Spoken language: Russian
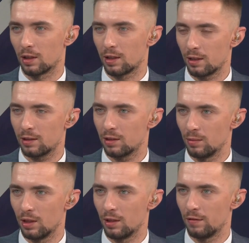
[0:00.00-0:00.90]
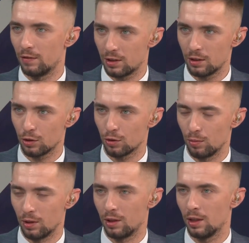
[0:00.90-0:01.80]
как себя вести,
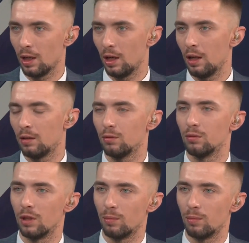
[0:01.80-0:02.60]
чтобы ну, не